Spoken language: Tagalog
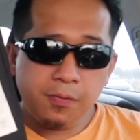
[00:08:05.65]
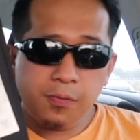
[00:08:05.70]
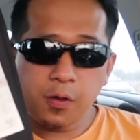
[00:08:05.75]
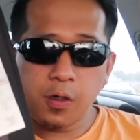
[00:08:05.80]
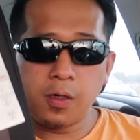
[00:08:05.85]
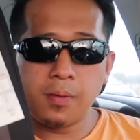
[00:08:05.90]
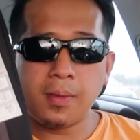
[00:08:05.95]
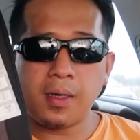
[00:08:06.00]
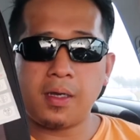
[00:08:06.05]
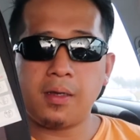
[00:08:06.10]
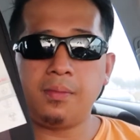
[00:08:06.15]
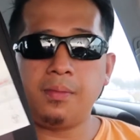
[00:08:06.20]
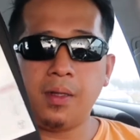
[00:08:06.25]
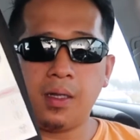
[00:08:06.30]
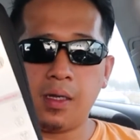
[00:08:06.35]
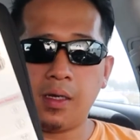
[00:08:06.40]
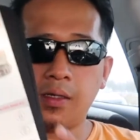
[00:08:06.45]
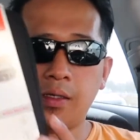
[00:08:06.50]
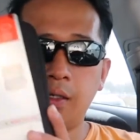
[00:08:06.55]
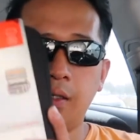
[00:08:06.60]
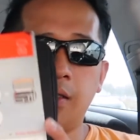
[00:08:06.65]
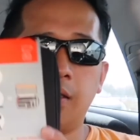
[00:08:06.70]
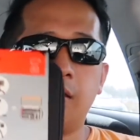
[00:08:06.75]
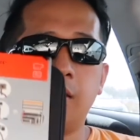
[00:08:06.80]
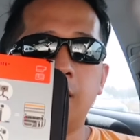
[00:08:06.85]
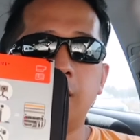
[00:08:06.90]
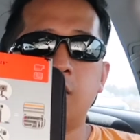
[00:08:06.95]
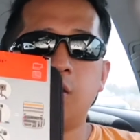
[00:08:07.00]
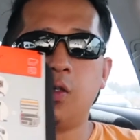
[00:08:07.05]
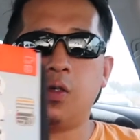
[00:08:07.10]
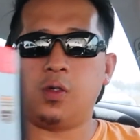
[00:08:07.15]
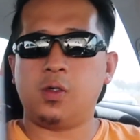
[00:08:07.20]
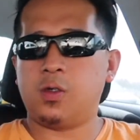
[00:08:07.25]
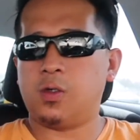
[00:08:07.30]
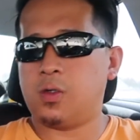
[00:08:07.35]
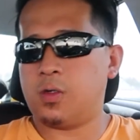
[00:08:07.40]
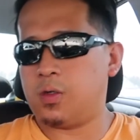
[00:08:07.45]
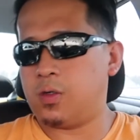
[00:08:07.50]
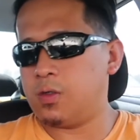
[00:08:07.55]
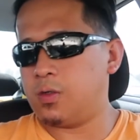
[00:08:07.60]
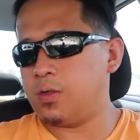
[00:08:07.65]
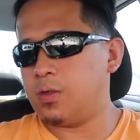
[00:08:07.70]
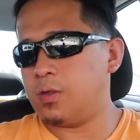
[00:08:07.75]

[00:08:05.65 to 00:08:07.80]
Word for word: for my vlogging so